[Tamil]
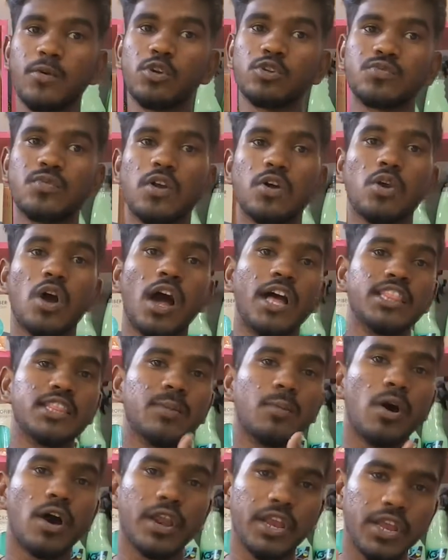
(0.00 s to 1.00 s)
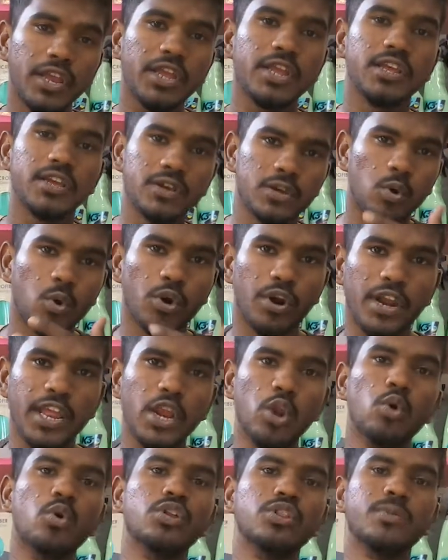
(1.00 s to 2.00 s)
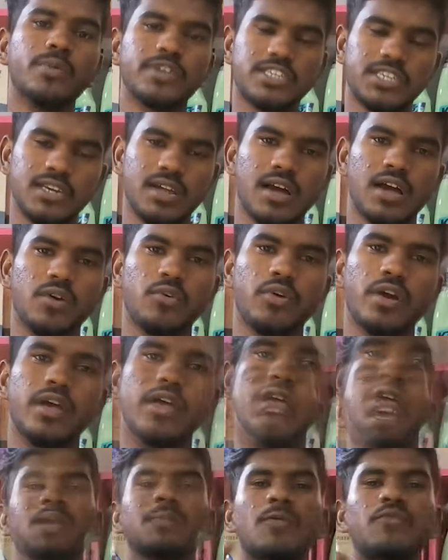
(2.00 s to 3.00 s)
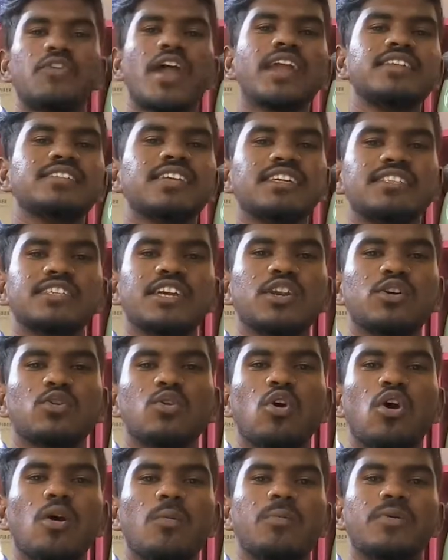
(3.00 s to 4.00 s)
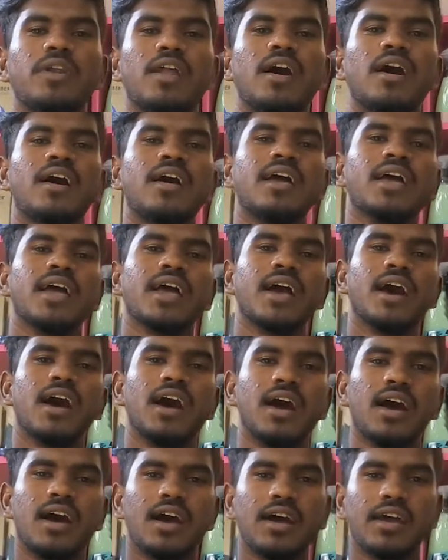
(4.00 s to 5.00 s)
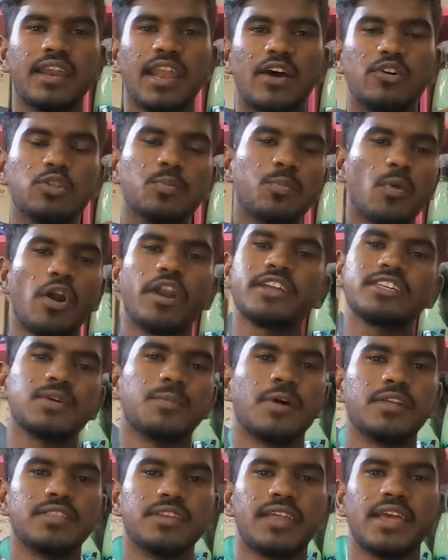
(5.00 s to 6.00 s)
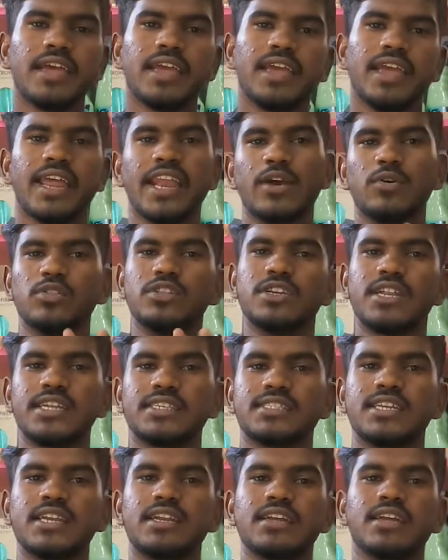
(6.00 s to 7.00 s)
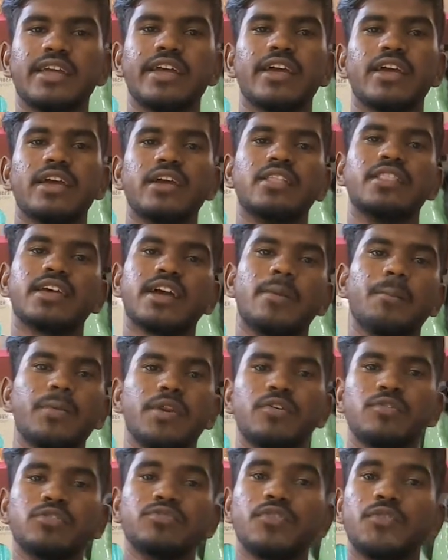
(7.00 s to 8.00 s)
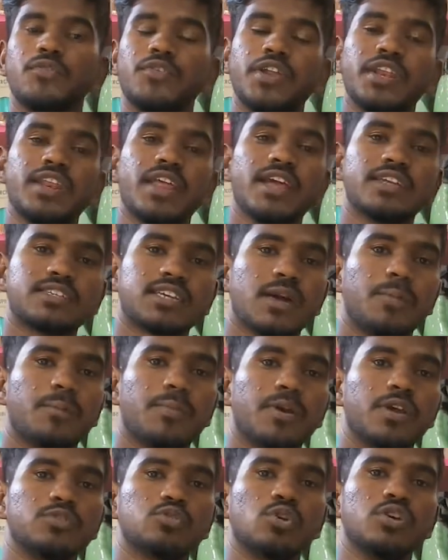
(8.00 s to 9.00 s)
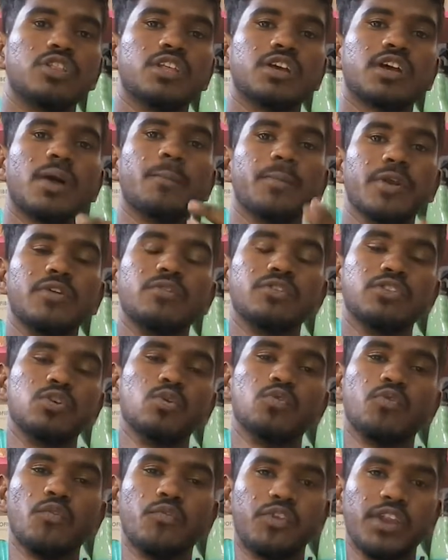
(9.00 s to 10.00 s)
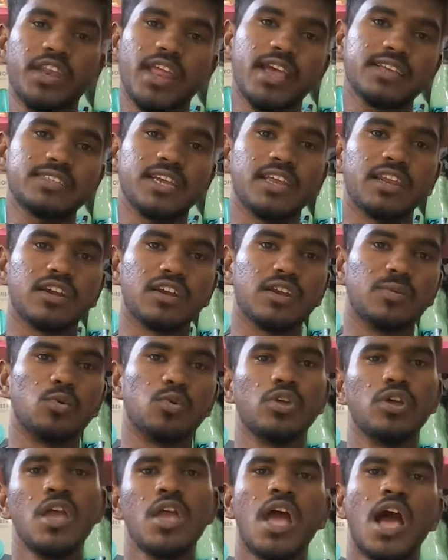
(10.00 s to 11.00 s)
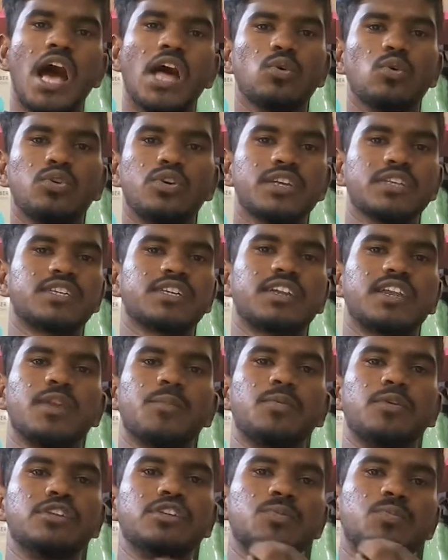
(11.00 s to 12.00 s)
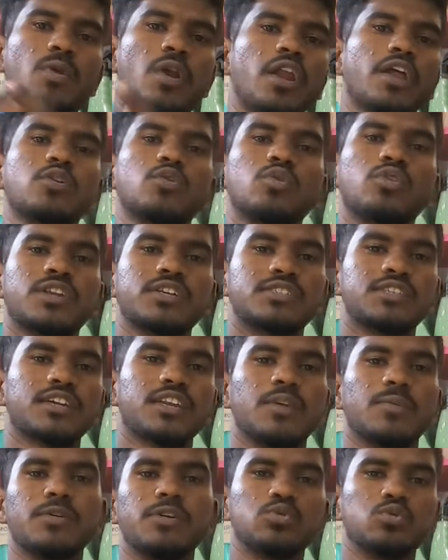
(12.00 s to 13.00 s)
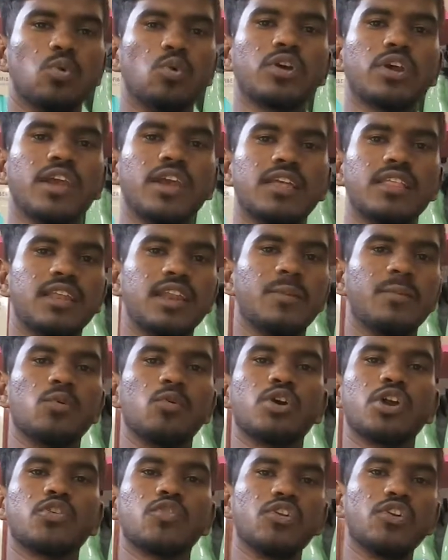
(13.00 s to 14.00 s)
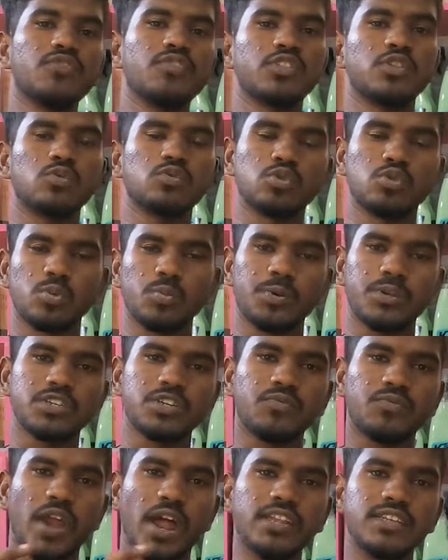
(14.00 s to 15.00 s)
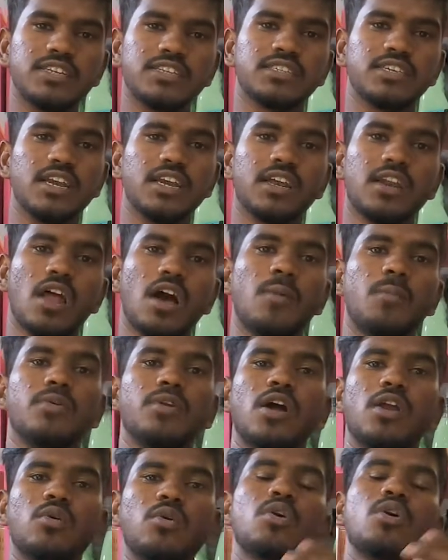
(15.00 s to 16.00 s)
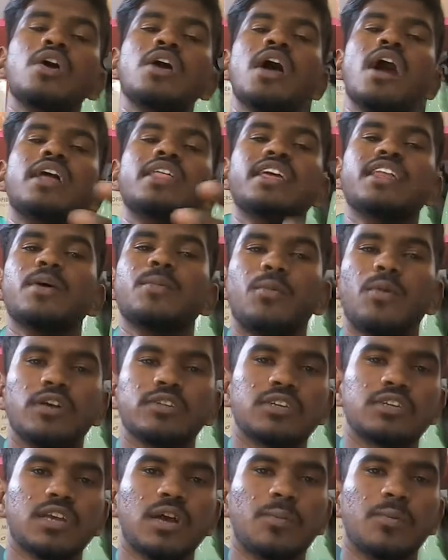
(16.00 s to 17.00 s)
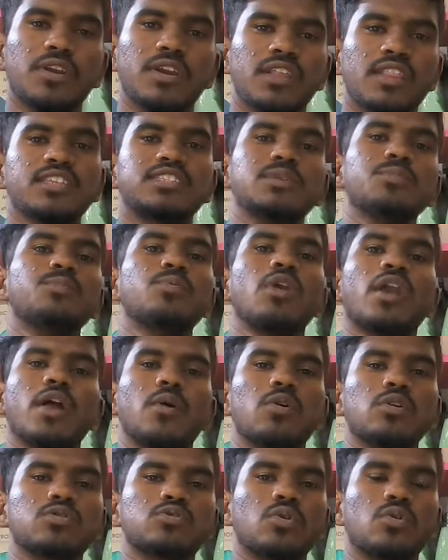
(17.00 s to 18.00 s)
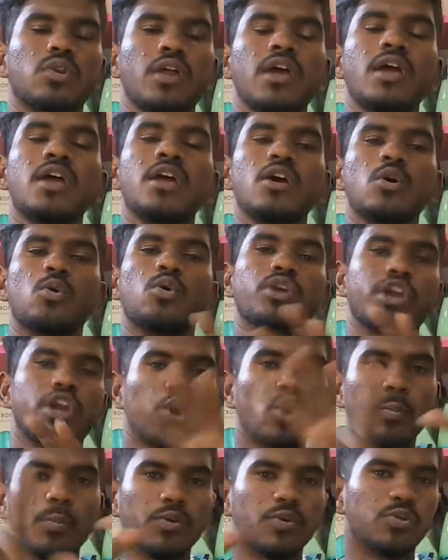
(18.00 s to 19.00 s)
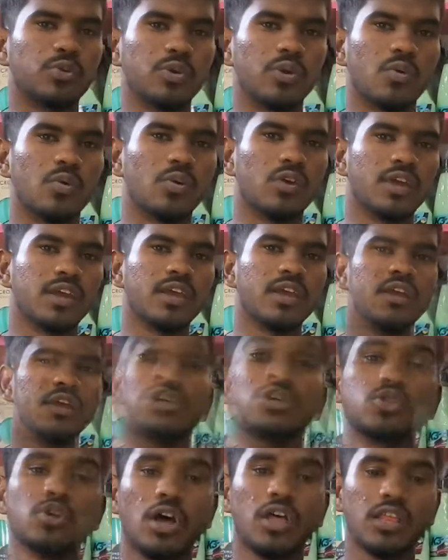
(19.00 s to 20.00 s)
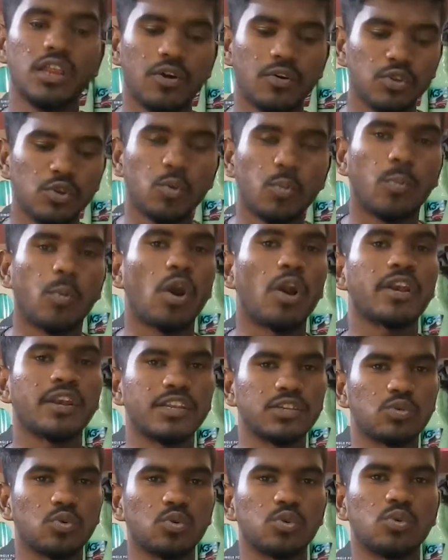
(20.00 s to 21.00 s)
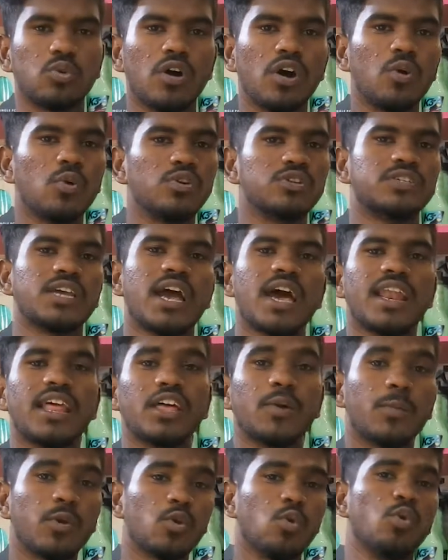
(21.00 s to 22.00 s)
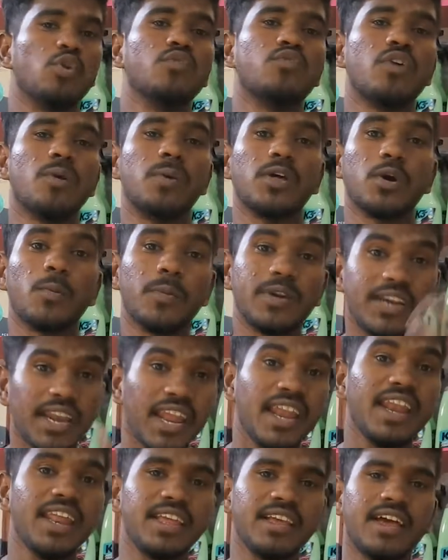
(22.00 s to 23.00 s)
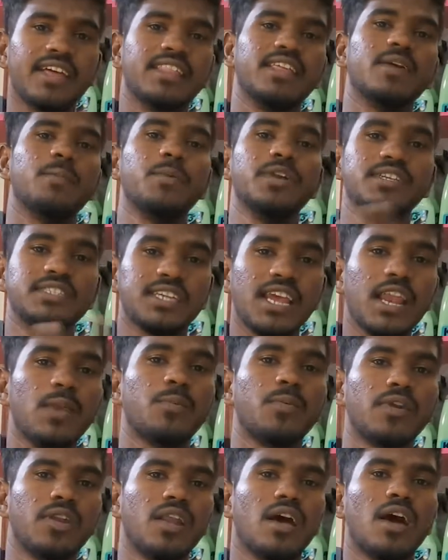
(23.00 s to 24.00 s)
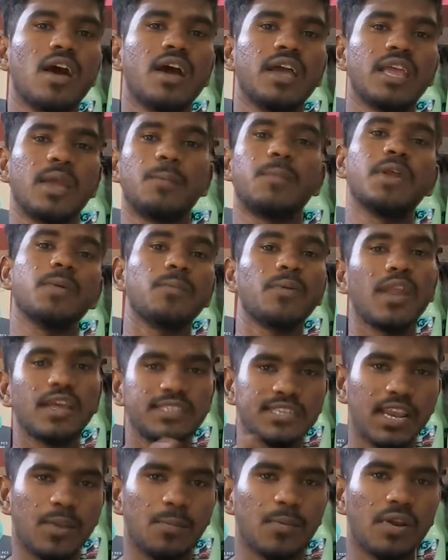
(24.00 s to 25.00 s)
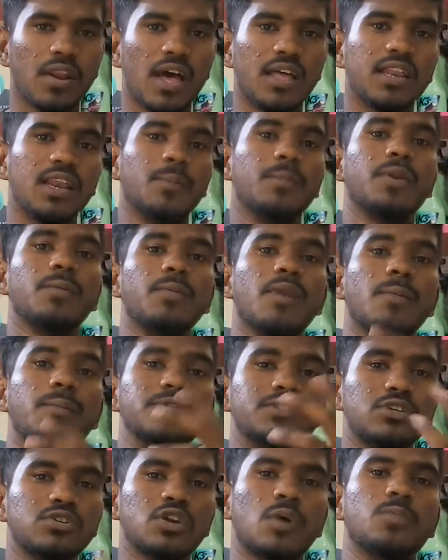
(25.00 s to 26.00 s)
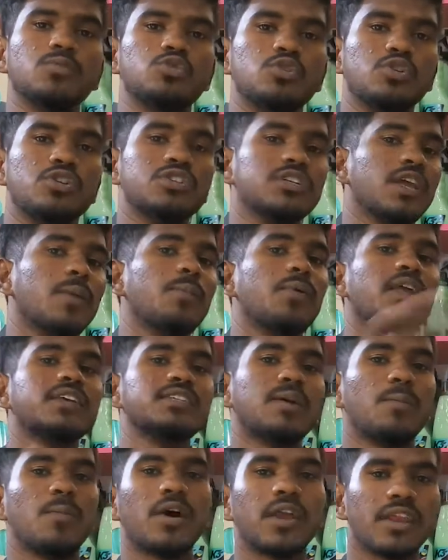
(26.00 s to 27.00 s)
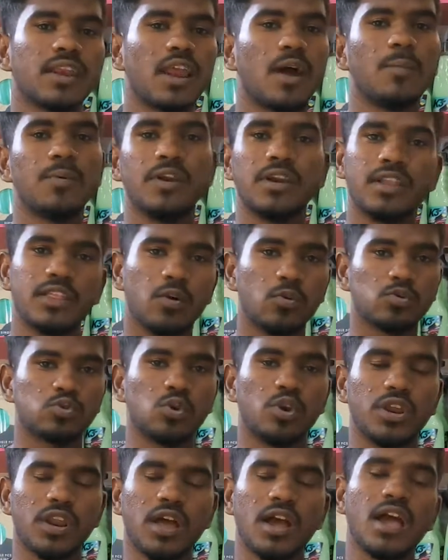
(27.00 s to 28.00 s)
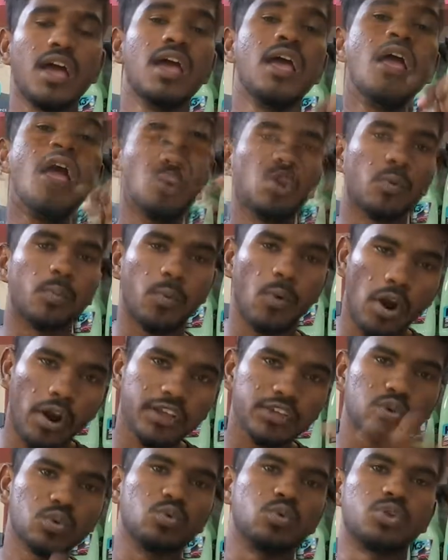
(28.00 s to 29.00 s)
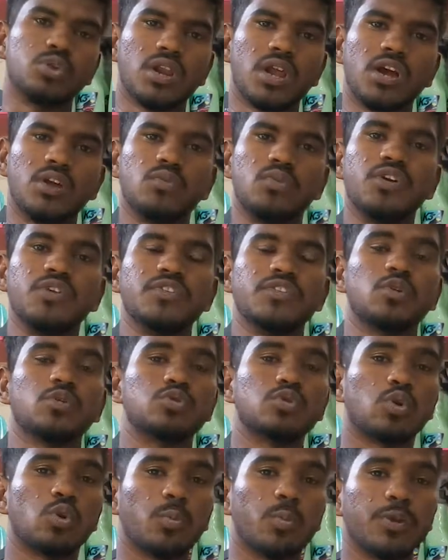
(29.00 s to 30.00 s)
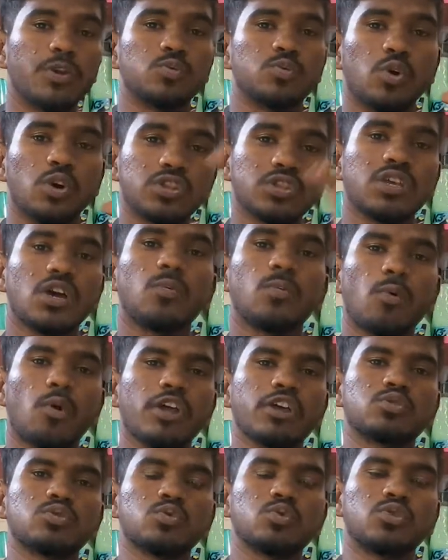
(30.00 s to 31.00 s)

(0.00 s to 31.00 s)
ரொம்ப யூஸ்ஃபுல்லாக இருக்கும் அந்த மாதிரி ஒரு டீலும் வந்து வச்சுருக்காங்க அவங்க இப்போ ஃப்ரான்ச்சைசி எடுக்கிறோம் அப்படின்னா சொன்னா நான் வந்து ப்ராடக்ட்ஸை பார்த்துட்டேன் எனக்கு வந்து ட்ரஸ்ட்டாக இருக்குங்க இந்த கம்பெனி வந்து ஃபிஃப்டீன் இயர்ஸ் கம்பெ ஸோ இந்த கம்பெனி வந்து ஒரு ஃபிஃப்டீன் இயர்ஸாக இருக்கும் போது அது ஒரு ட்ரஸ்ட்டை கிரியேட் பண்ணிச்சு ப்ராடக்ட் ஒரு ட்ரஸ்ட்டை கிரியேட் பண்ணிச்சு ஓகேங்க இது எல்லாமே ஓகே டுவெண்ட்டி ஃபைவ் தௌசண்ட் ருபீஸ்க்கு ஃப்ரான்ச்சைஸ் எடுக்கலாம் அப்படின்னாலும் அது என்ன ப்ராசஸ் அப்படின்றது சிம்பிளாக நான் உங்களுக்கு சொல்கிறேன் ஒரு கெனோப்பி வந்துருங்க உங்களுக்கு ஸோ அதில் வந்து ஒரு ப்ராடக்ட் டெஸ்க் கொடுத்துருவாங்க ஒரு சேர் அதுக்கப்புறம் யூனிஃபார்ம் அதுக்கப்புறம் ட்ரைனிங் அதை எப்படி சேல் பண்ணலாம் எப்படி எப்படிலாம் சேல் பண்ணலாம் அதில் எப்படி எப்படிலாம் பிஸ்னஸ் ஆப்பர்ச்சுனிட்டிஸ் எப்படிலாம் சம்பாதிக்கலாம் அப்படின்றத அவங்க சொல்லிடுறாங்க உங்களுக்கு ப்ராடக்ட்ஸும் கொடுத்துறாங்க டுவெண்ட்டி ஃபைவ் தௌசண்ட் ருபீஸ் ஒர்த்த ப்ராடக்ட்ஸ்